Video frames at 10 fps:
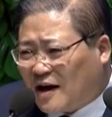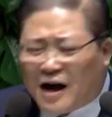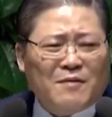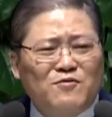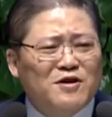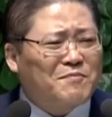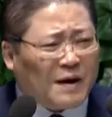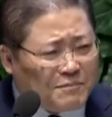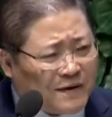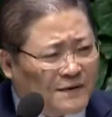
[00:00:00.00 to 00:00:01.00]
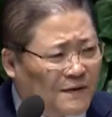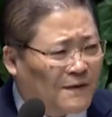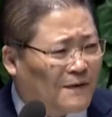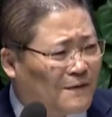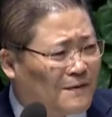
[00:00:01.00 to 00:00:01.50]
아무리
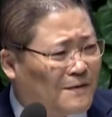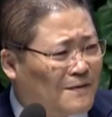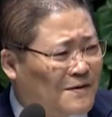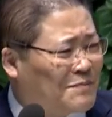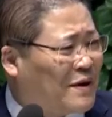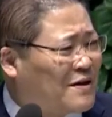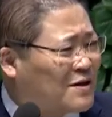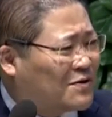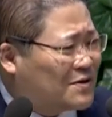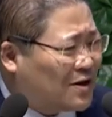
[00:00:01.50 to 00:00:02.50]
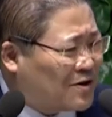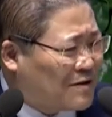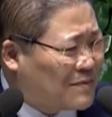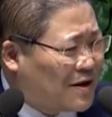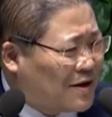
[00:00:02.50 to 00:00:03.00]
바빠도 우리 배장용
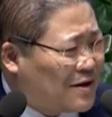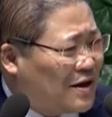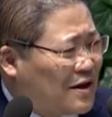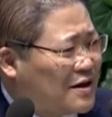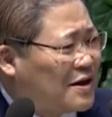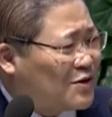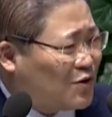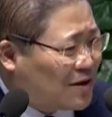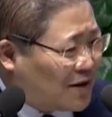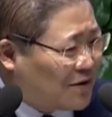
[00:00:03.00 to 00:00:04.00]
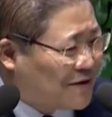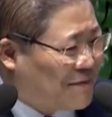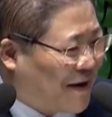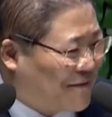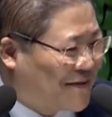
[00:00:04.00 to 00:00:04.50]
장로님 옛날에 인기가 좋았다고
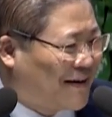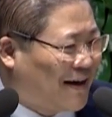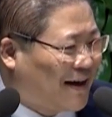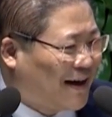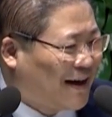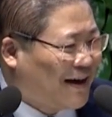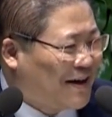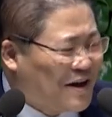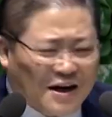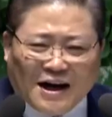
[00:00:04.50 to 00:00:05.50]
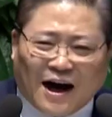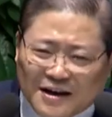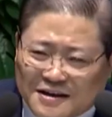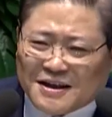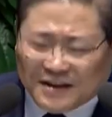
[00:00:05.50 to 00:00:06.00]
하더만 아무튼 간에
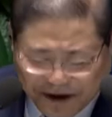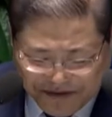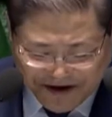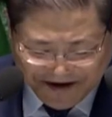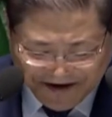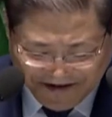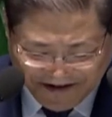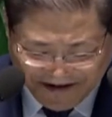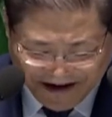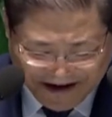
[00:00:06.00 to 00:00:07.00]
가을이 되면